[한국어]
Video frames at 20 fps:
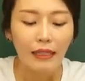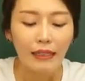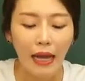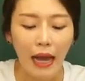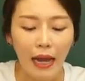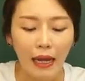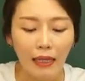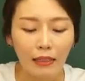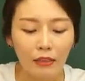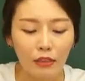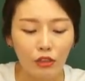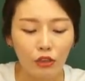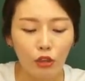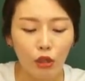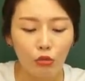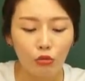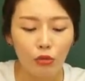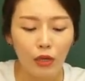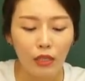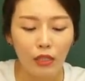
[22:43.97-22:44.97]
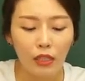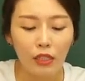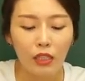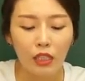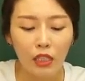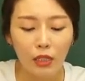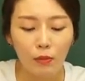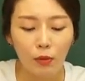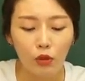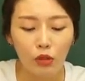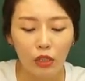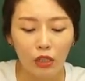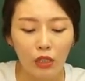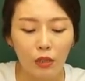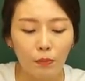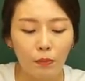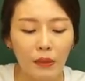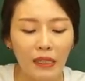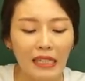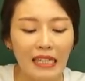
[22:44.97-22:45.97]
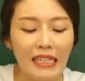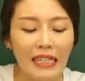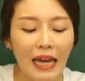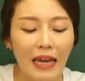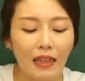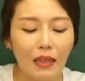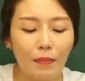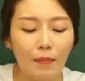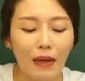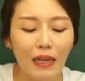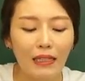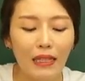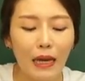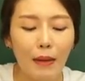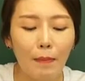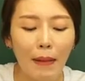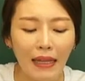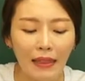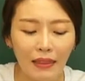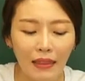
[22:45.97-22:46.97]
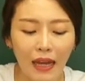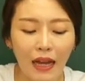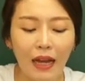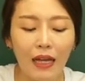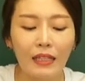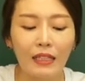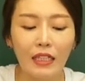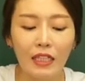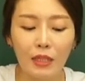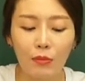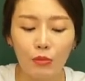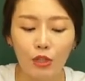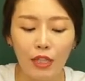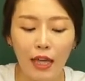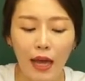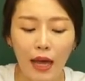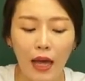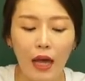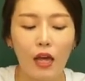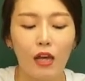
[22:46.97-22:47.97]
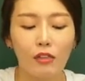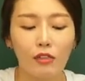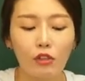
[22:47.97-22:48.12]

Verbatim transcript: 다 같은 경우에는 이번에는 비난받아 마땅한 일입니다.